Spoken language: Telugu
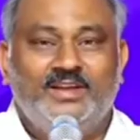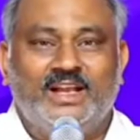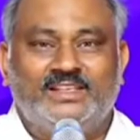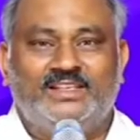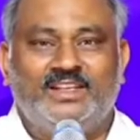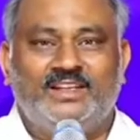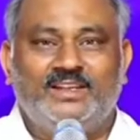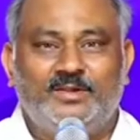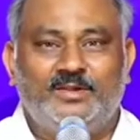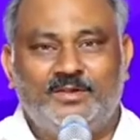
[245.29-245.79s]

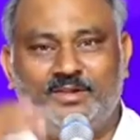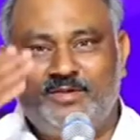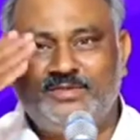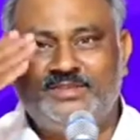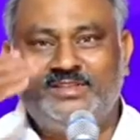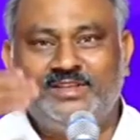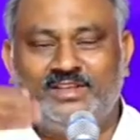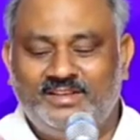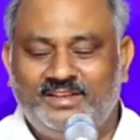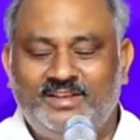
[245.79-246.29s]
ఏసన్ గారు
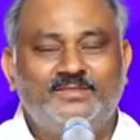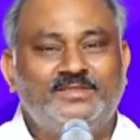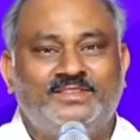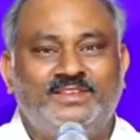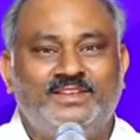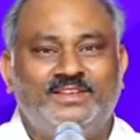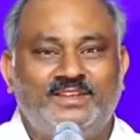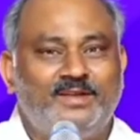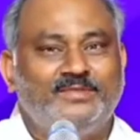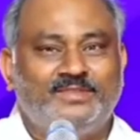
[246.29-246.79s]
నమస్తే అండి
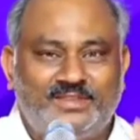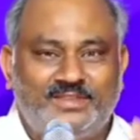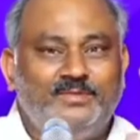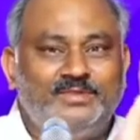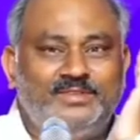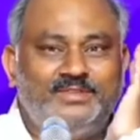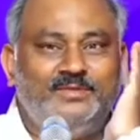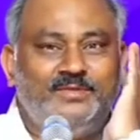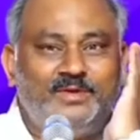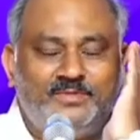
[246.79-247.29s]
నమస్తే అండి నమస్తే
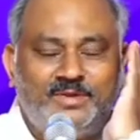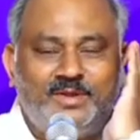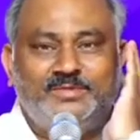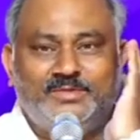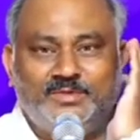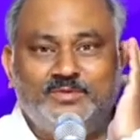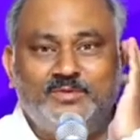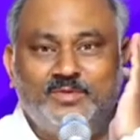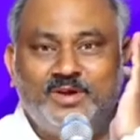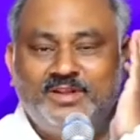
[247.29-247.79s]
నమస్తే బాబు
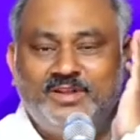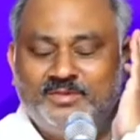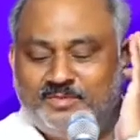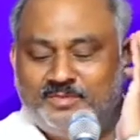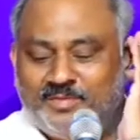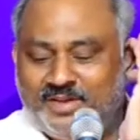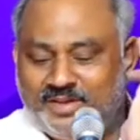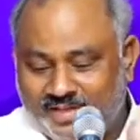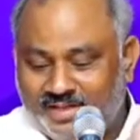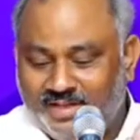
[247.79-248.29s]
నమస్తే గుడ్ మార్నింగ్
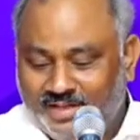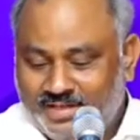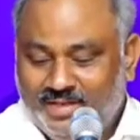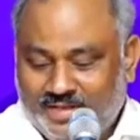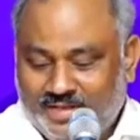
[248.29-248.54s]
గుడ్ మార్నింగ్